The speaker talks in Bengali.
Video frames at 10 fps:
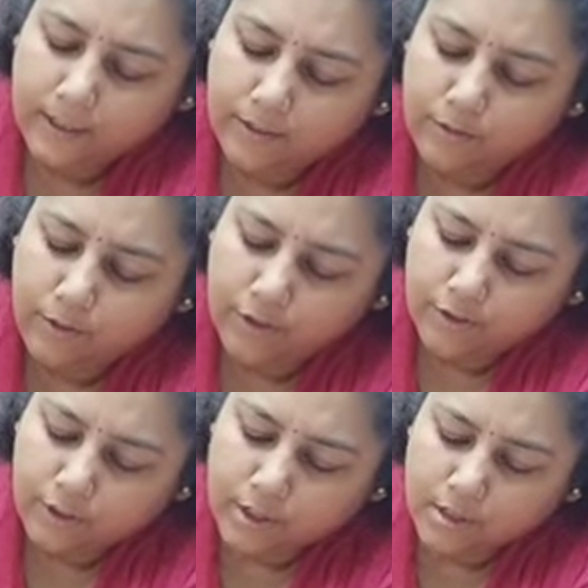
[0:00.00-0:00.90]
একটু
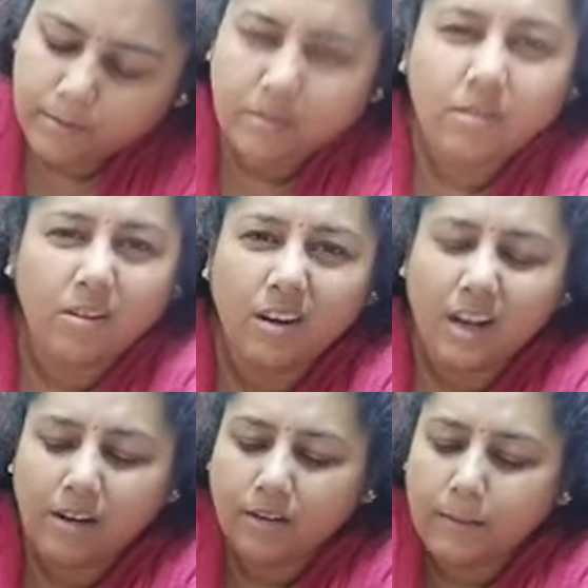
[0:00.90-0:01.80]
গন্ধ আসলে একটু
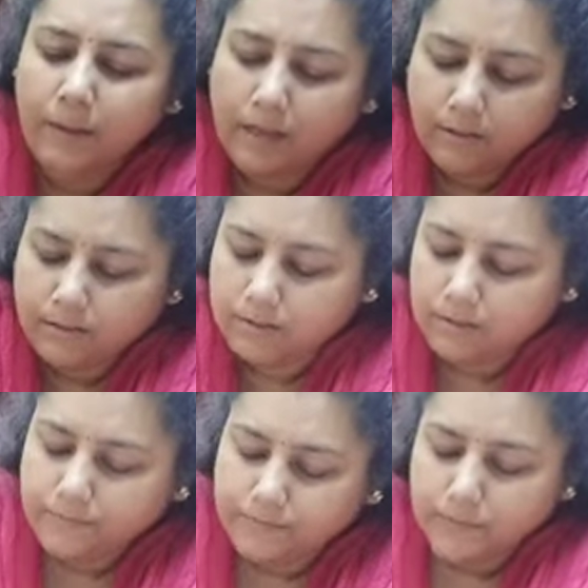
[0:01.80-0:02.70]
লঙ্কা হলে ভালো
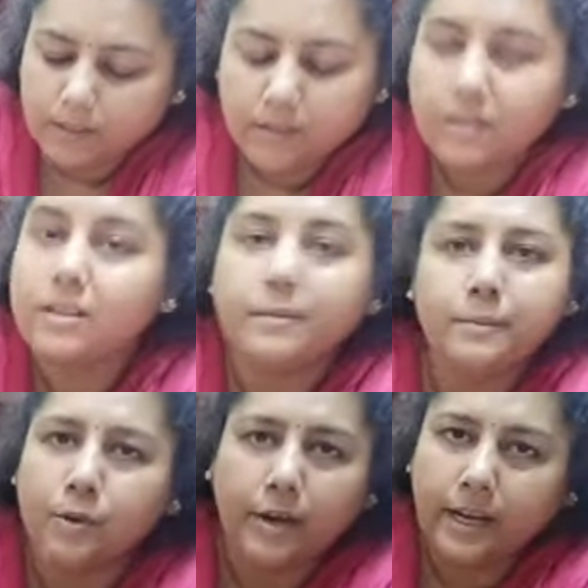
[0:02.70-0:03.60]
হতো কিন্তু
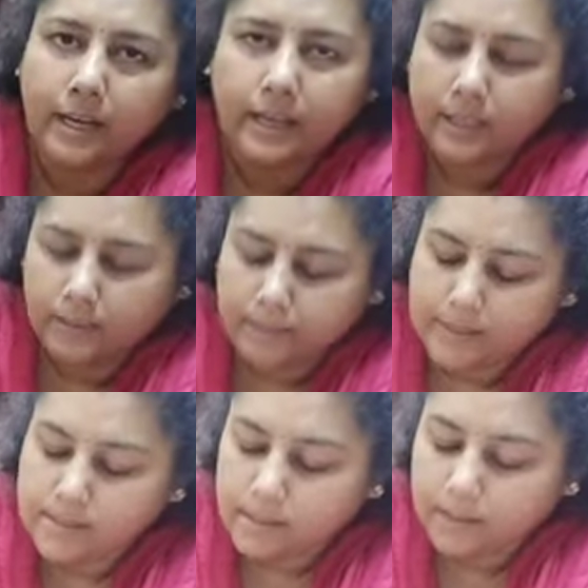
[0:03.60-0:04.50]
আমি ভয় আর খেতে
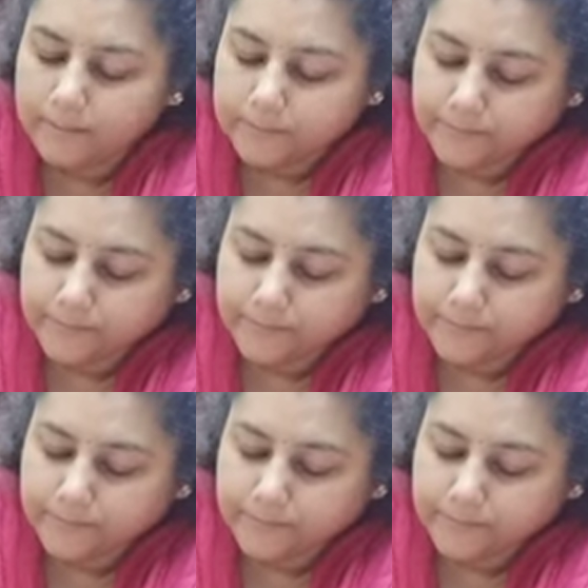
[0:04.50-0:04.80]
পাচ্ছি না